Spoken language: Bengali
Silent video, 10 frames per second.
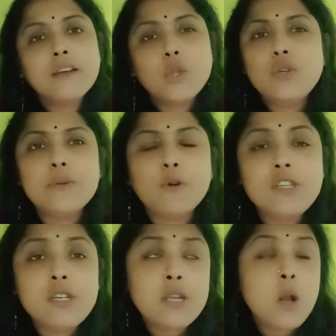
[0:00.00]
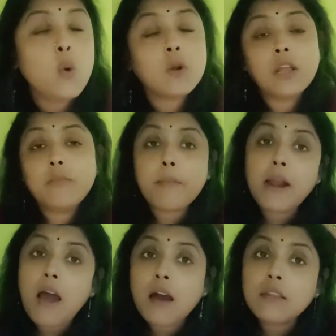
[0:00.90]
তুই যে বলছিস না লোকনাথ বাবার
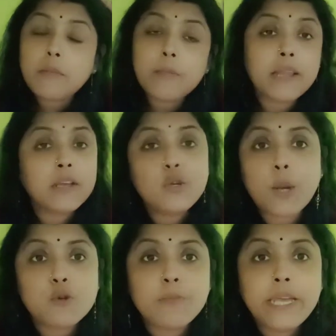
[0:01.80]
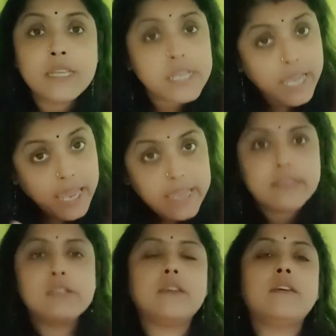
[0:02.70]
হাত আমার মাথায় সবসময় আছে এই
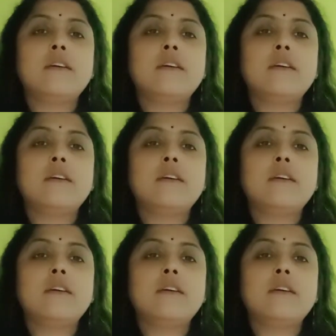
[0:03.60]
আছে